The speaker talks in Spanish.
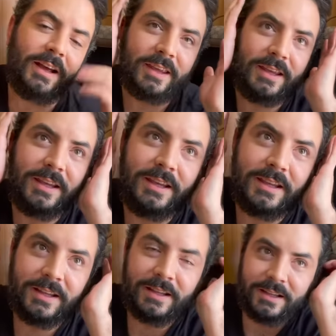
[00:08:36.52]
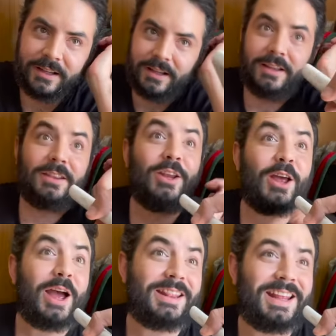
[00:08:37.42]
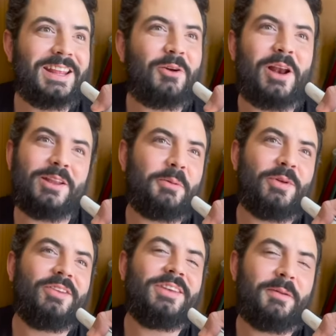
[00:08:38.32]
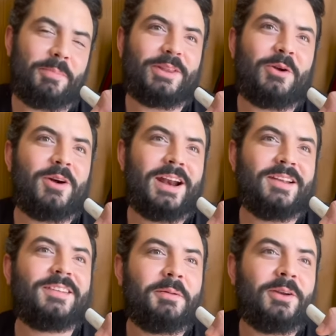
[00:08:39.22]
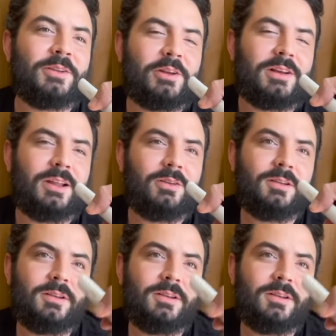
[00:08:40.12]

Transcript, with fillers: qué momento? Ay, híjole, no te puedo enseñar, pero tengo canas también en otros lados.